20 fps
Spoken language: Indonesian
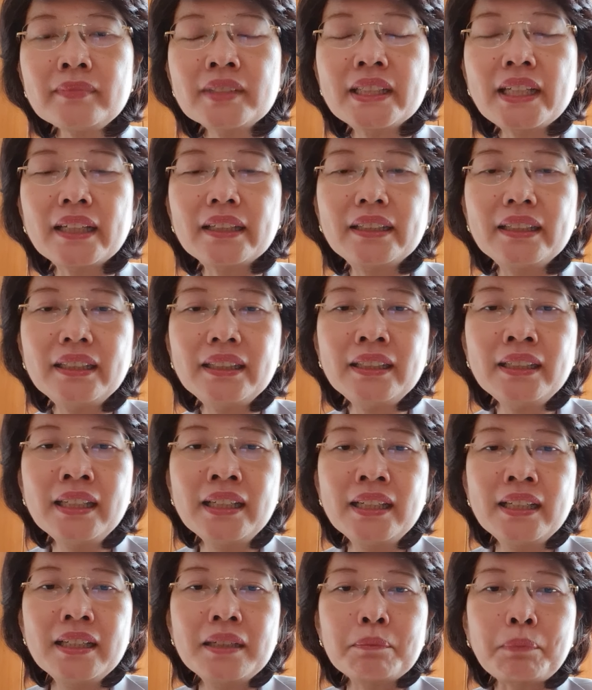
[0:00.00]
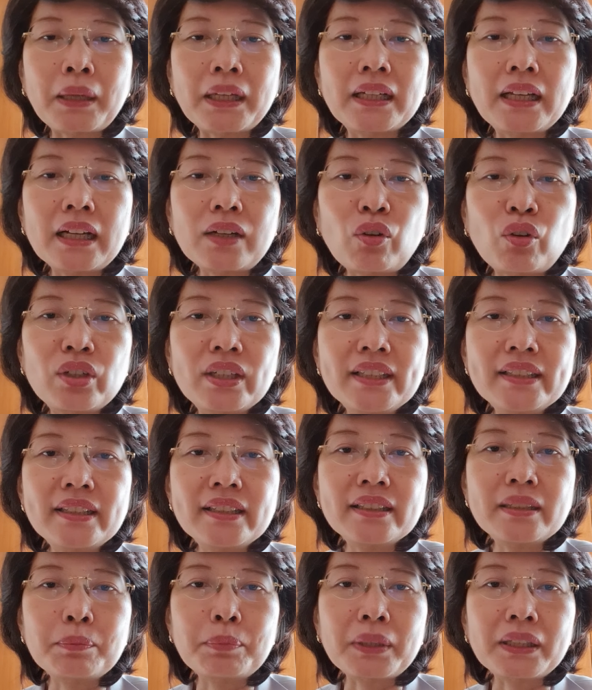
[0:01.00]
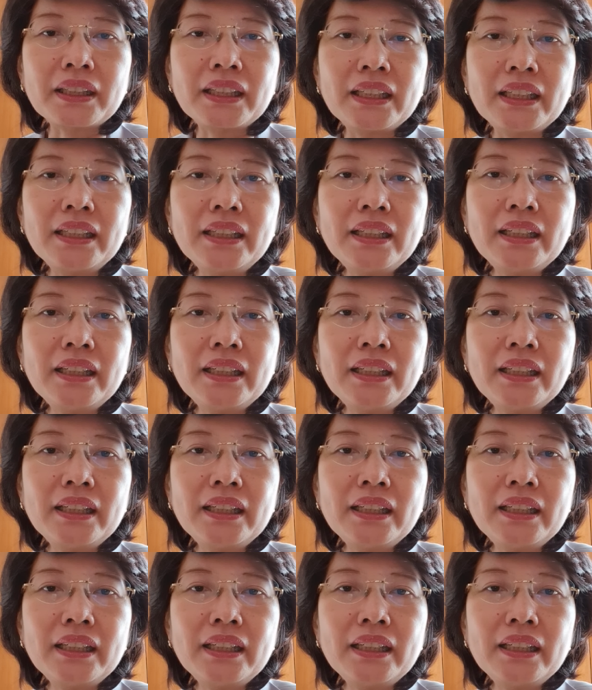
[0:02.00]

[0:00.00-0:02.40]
Jadi pada kondisi seperti